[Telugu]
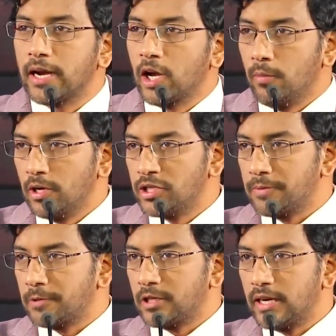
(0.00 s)
కార్యక్రమాలు
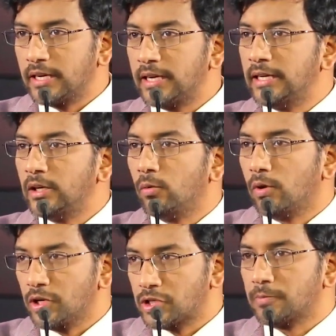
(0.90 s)
చేపట్టడానికి
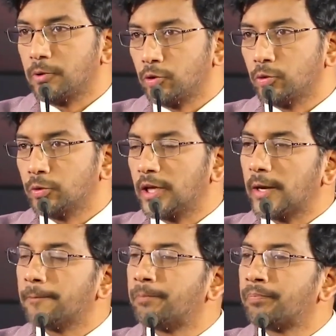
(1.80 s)
వారు ఇష్టపడుతూ
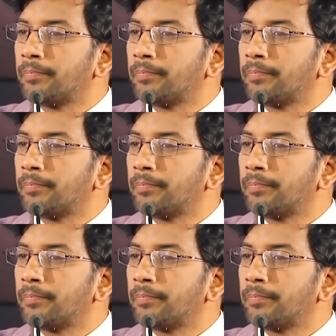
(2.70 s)
ఉంటారు